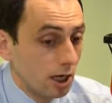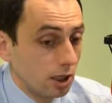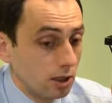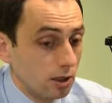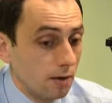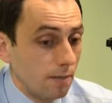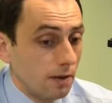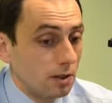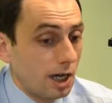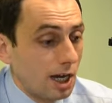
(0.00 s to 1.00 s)
I,
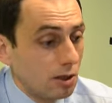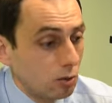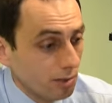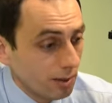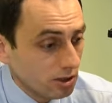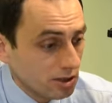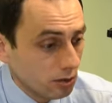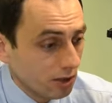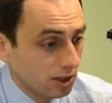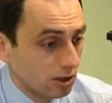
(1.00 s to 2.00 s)
ale mam też
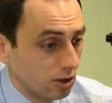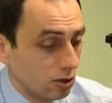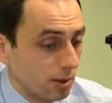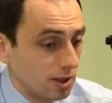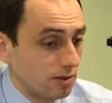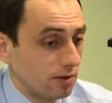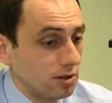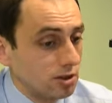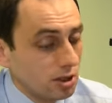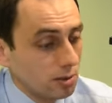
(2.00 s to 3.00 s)
zaufanie do tego państwa, więc
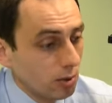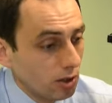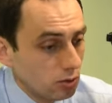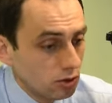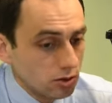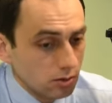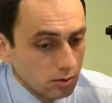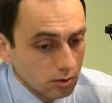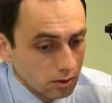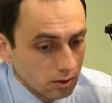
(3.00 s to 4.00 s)
jeżeli po iluś
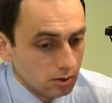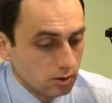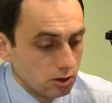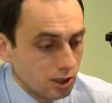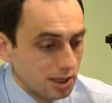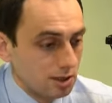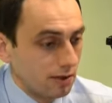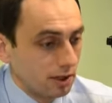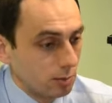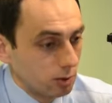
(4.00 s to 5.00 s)
e,
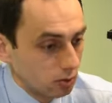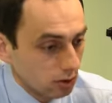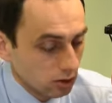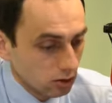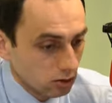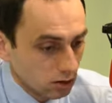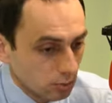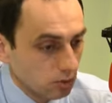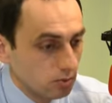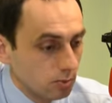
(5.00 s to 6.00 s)
śledztwach prokuratorzy
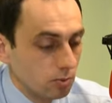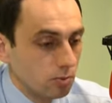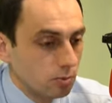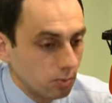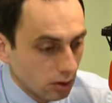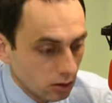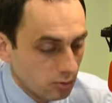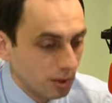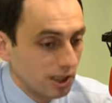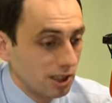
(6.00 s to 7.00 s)
po, po
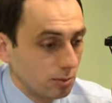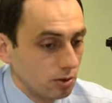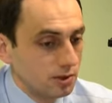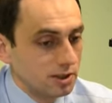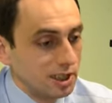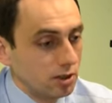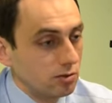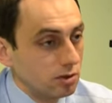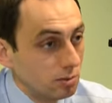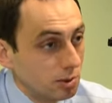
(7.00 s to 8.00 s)
iluś badaniach potwierdzają,
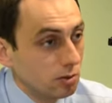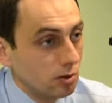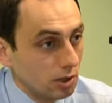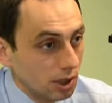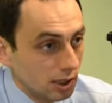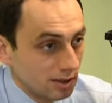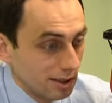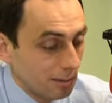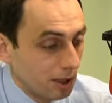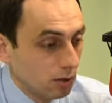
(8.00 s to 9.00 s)
nie było
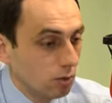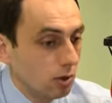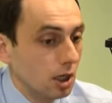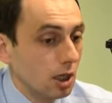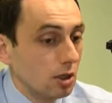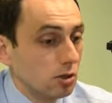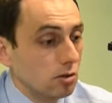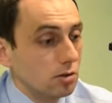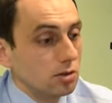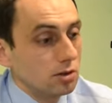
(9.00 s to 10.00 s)
zamachu,
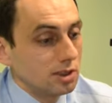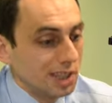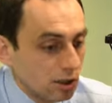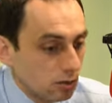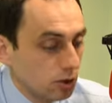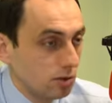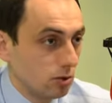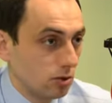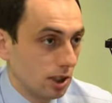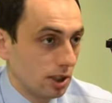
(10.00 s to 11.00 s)
to ja to
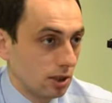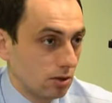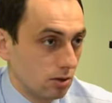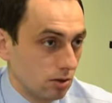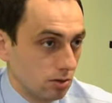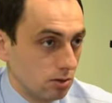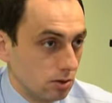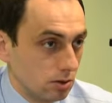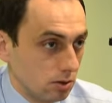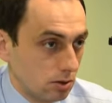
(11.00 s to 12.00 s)
przyjmuję jako
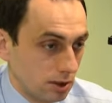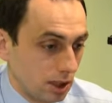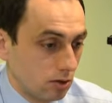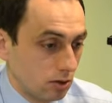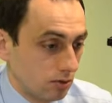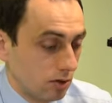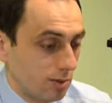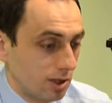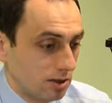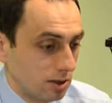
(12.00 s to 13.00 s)
Y, jako
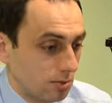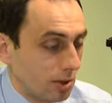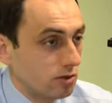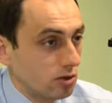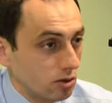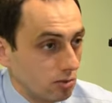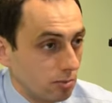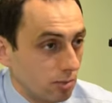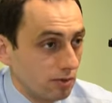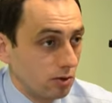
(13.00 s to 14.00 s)
informację sprawdzoną,
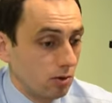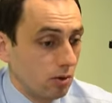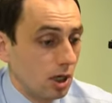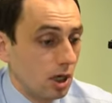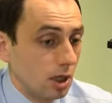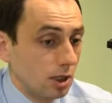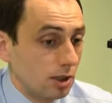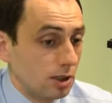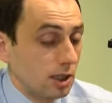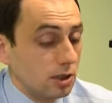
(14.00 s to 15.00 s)
pewną i
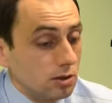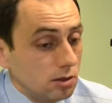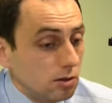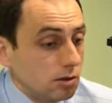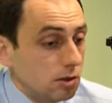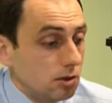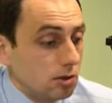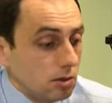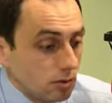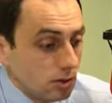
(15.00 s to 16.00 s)
tyle. I,
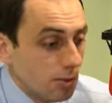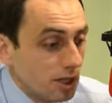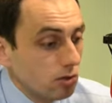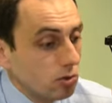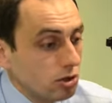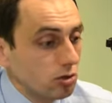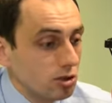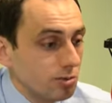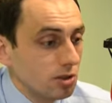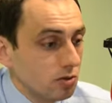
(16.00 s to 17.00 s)
i, I będą ludzie,
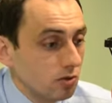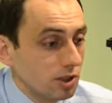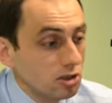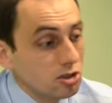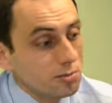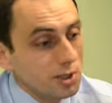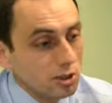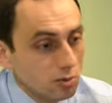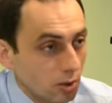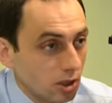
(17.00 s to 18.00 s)
którzy będą w to wierzyć, i
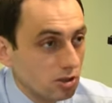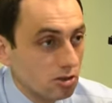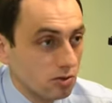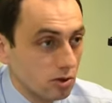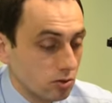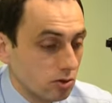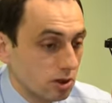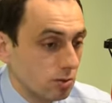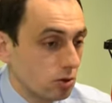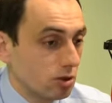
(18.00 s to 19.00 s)
będą politycy w związku z
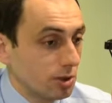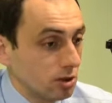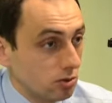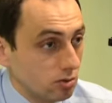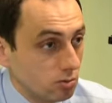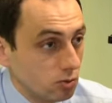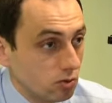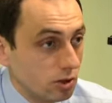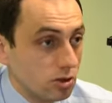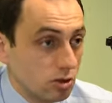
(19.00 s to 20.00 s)
tym, którzy będą o tym
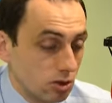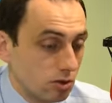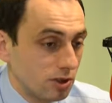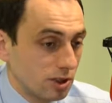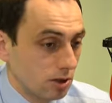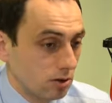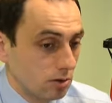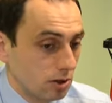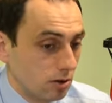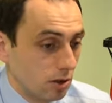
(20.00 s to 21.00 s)
mówić, i środowiska,
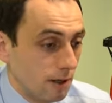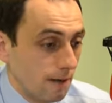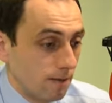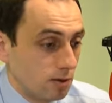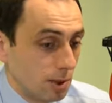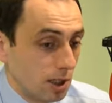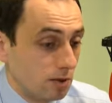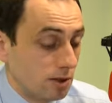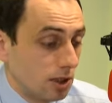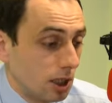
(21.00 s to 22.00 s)
które to wspierać.
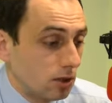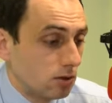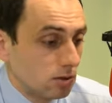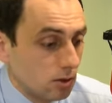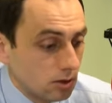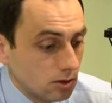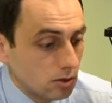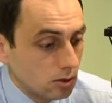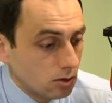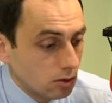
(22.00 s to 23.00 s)
Więc to jest
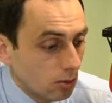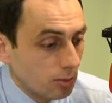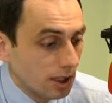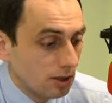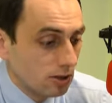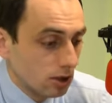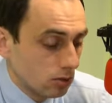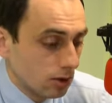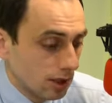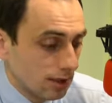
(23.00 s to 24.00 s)
tąpnięcie,
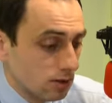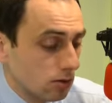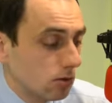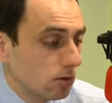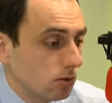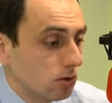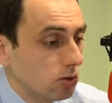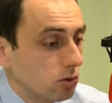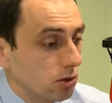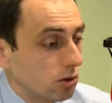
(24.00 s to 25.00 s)
które jest, no, no
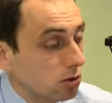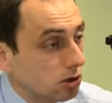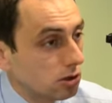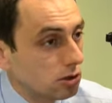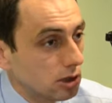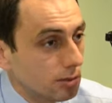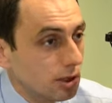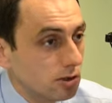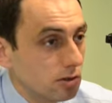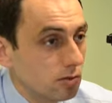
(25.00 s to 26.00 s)
trudno, no, tr
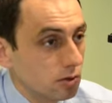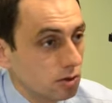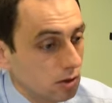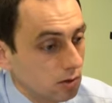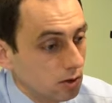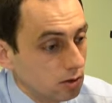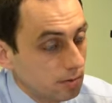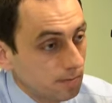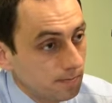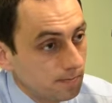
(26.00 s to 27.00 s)
trzeba z tym funkcjonować. Po